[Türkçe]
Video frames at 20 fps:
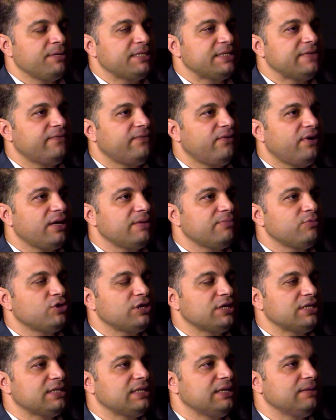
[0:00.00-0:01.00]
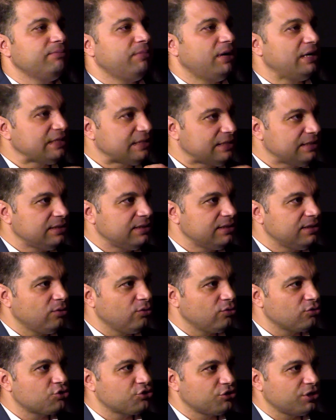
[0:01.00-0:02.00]
bizim Van Müzesi'nin mantığını
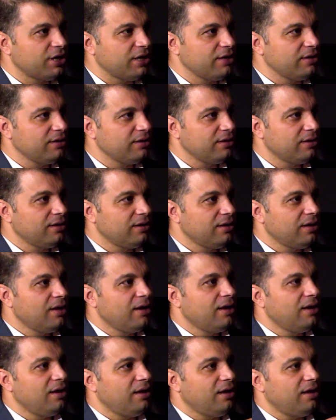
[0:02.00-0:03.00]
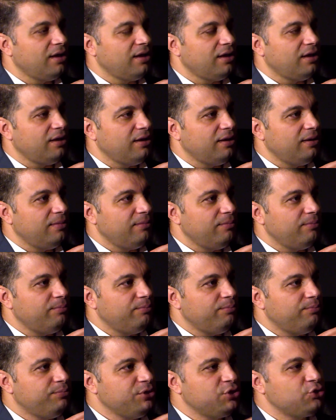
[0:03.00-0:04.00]
da oluşturan e,
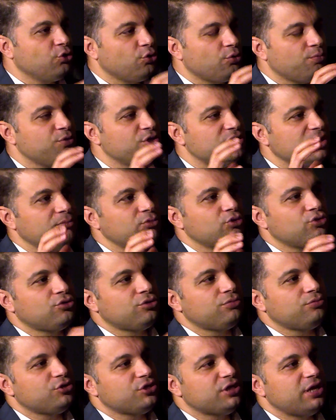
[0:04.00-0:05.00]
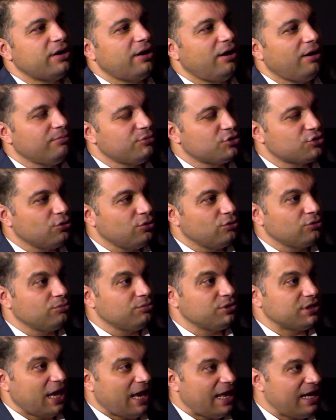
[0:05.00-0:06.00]
birçok müze müdürümüzden almış
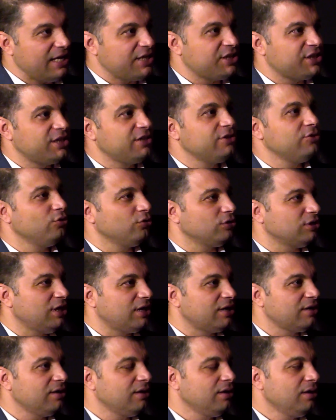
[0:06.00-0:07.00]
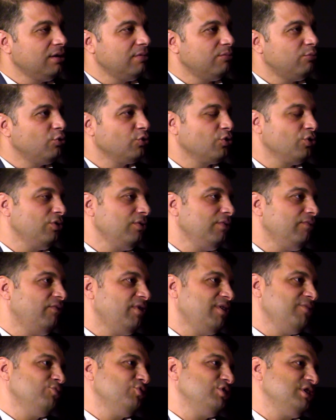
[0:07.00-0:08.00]
olduğumuz eleştiri notları bugün
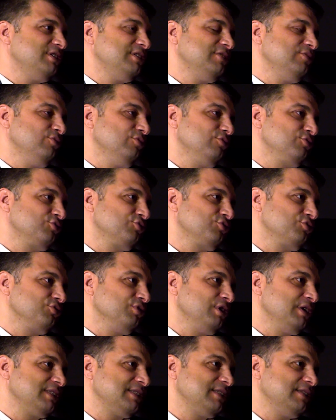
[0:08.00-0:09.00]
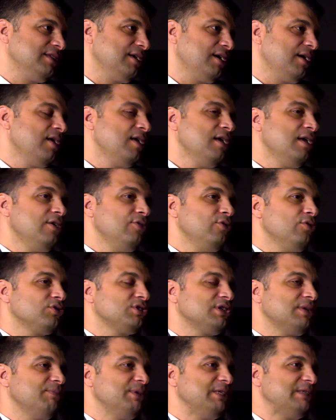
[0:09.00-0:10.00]
Van Müzesi'ni oluşturdu aslında.
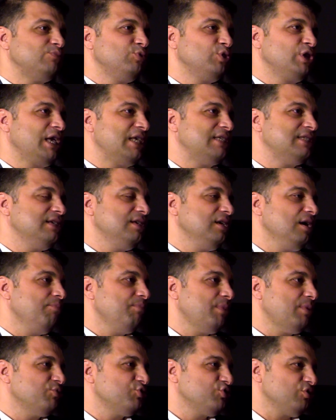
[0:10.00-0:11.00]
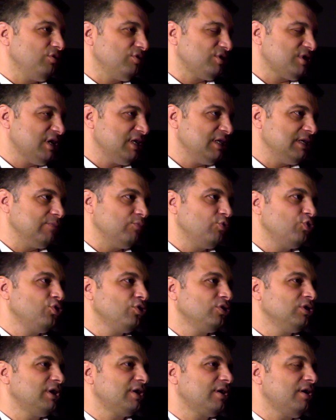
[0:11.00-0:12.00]
Yoksa biz bu geziyi yapmamış olsaydık,
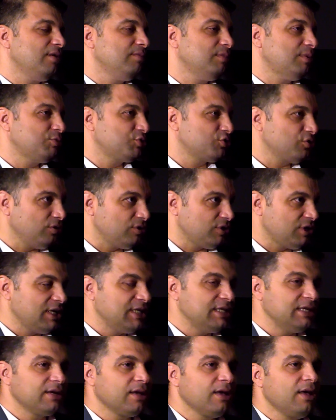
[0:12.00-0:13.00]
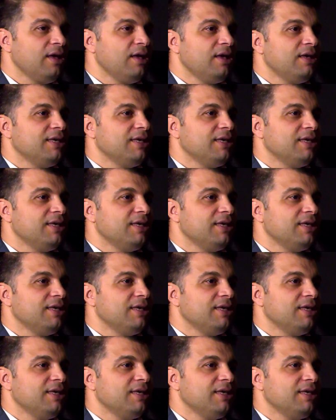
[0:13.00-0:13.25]
bu notları almamış olsaydık